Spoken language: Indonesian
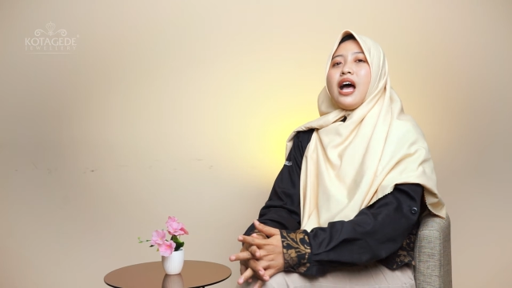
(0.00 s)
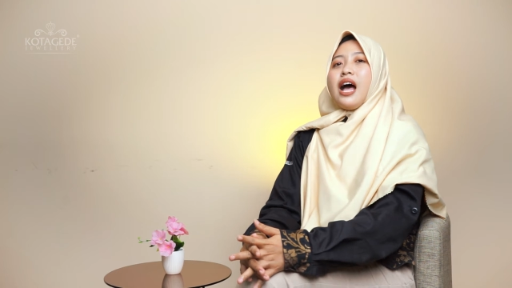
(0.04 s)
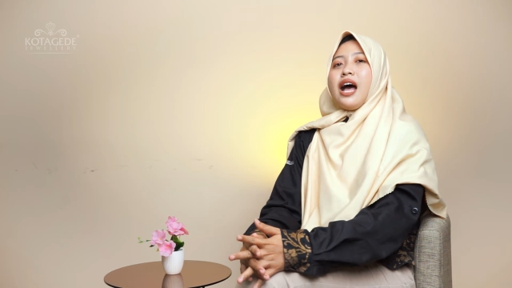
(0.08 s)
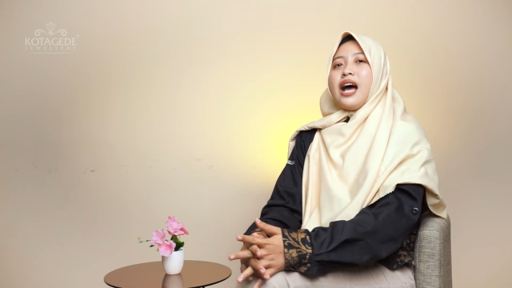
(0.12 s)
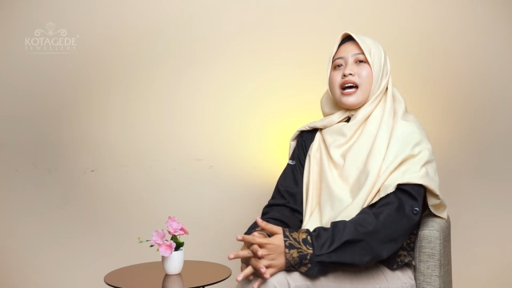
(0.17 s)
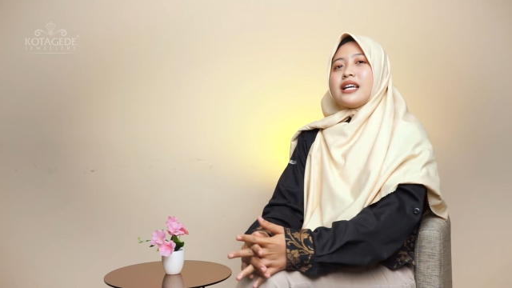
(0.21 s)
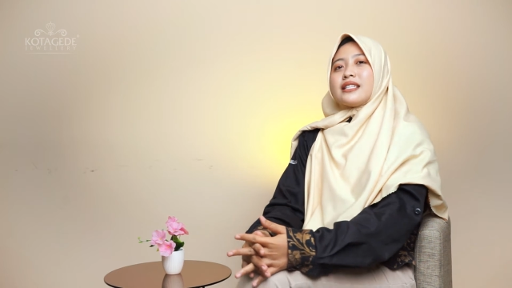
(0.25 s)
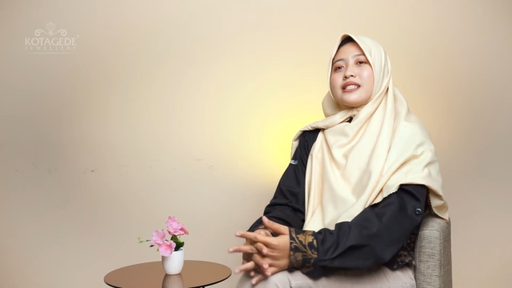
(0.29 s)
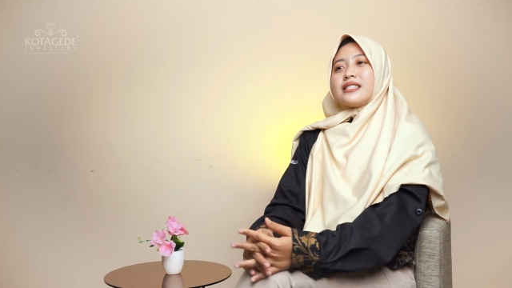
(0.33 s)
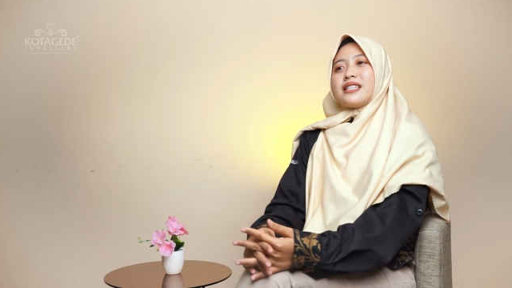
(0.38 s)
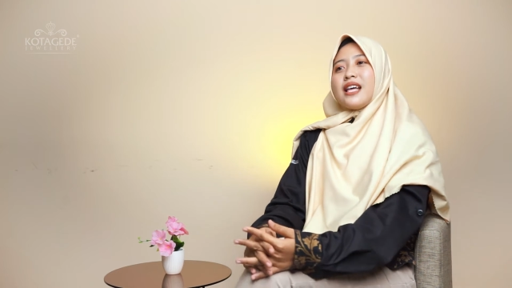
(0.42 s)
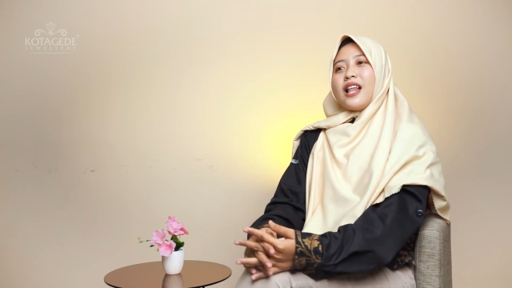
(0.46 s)

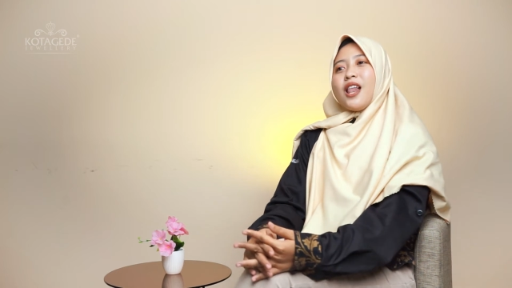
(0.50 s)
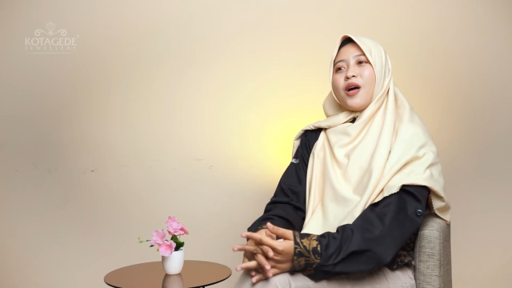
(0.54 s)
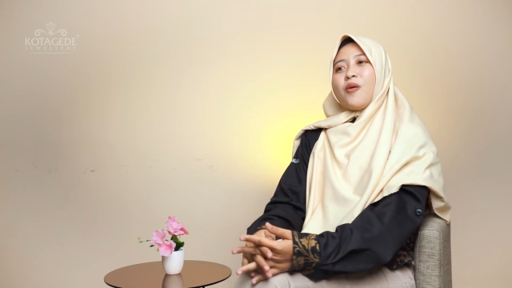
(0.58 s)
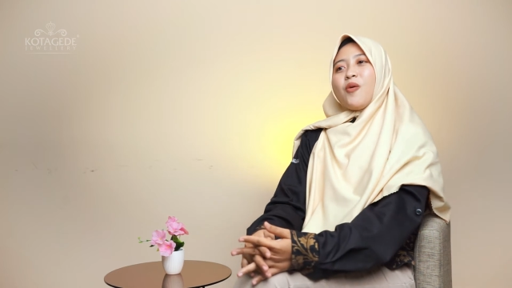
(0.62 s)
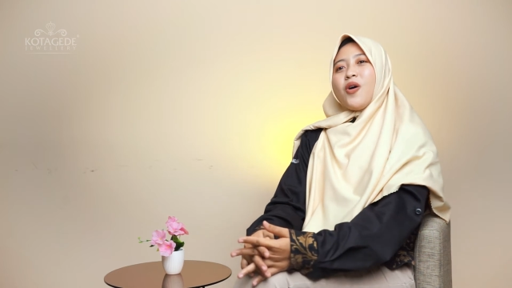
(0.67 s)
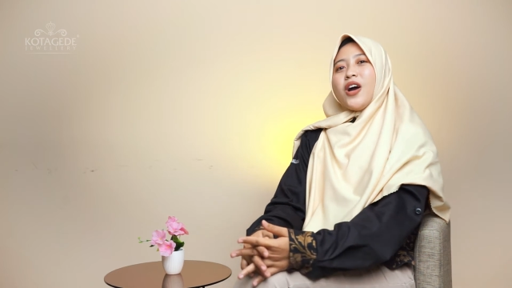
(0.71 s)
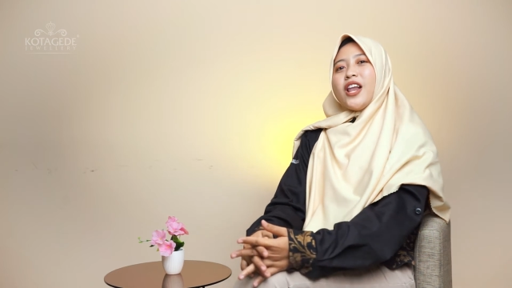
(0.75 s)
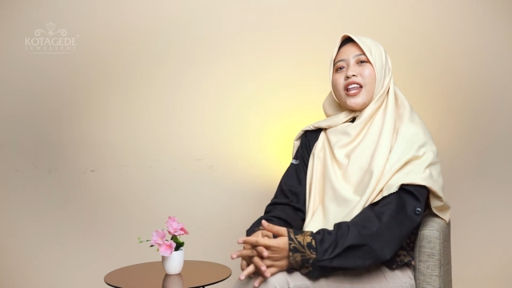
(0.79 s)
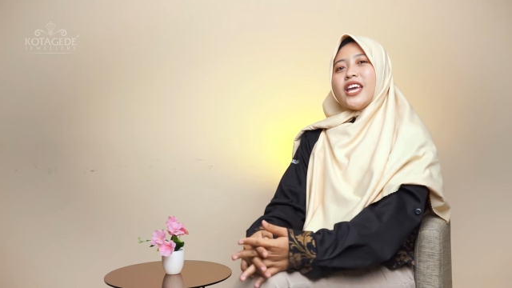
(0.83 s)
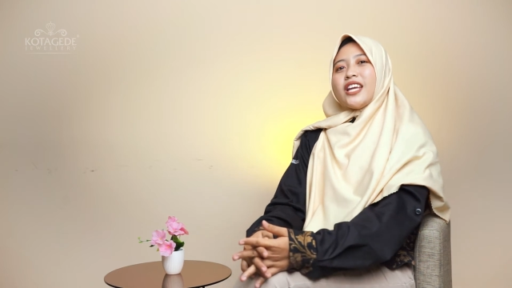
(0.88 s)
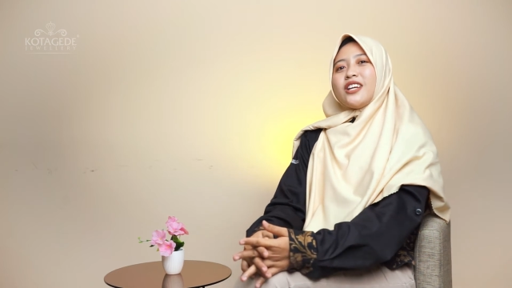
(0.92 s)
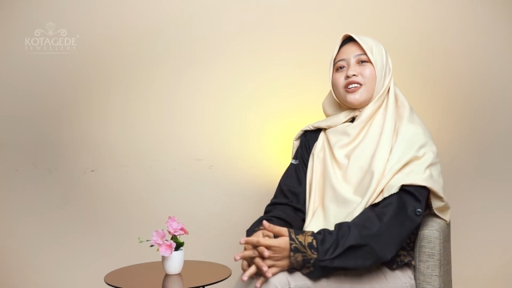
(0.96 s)

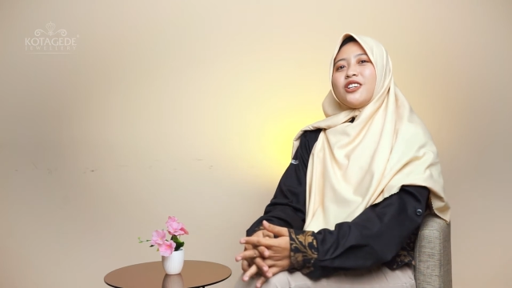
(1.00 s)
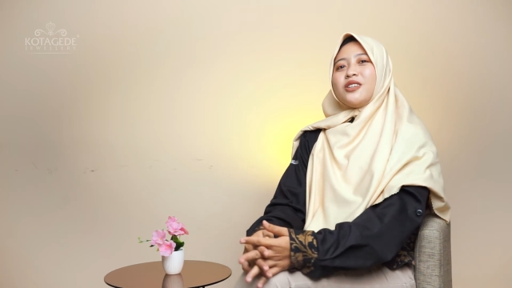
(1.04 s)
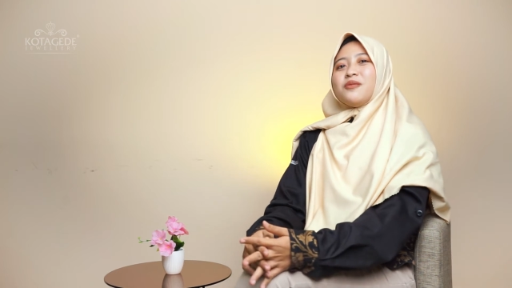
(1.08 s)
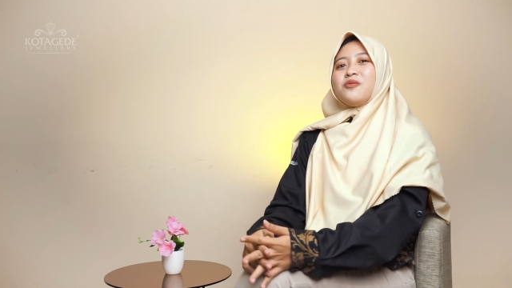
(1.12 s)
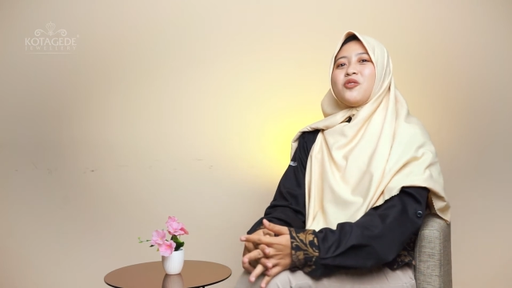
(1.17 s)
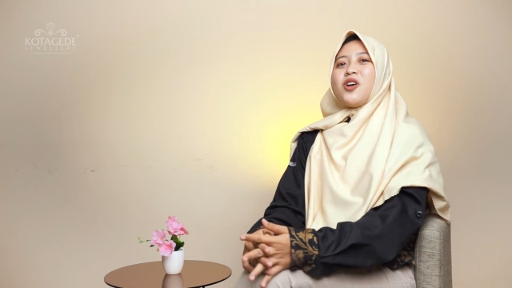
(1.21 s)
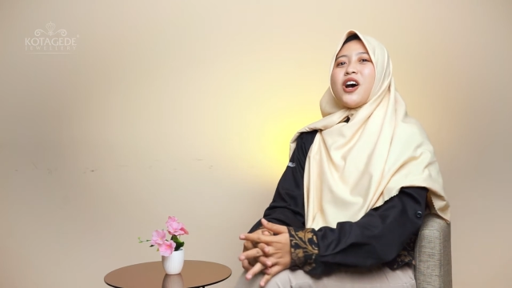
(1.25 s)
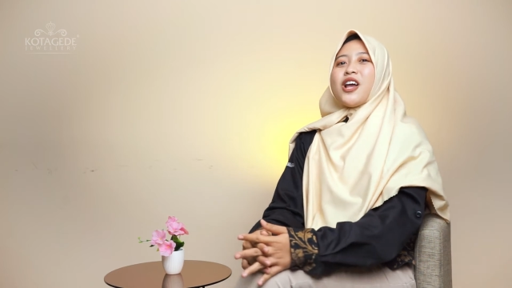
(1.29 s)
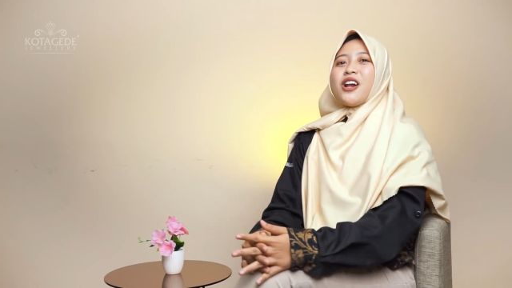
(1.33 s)
Assalamualaikum